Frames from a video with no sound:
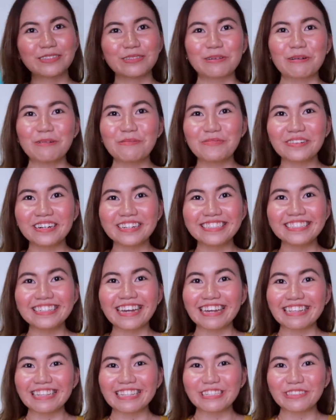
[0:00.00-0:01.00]
Sobrang
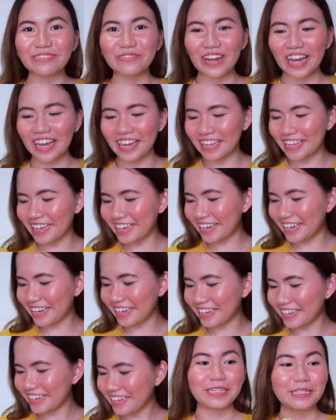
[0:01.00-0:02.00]

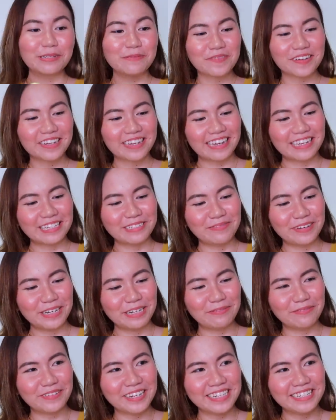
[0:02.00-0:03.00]
satisfying. Ito pa guys,
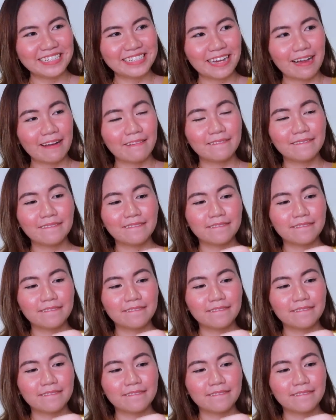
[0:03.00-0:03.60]
meron pang isa.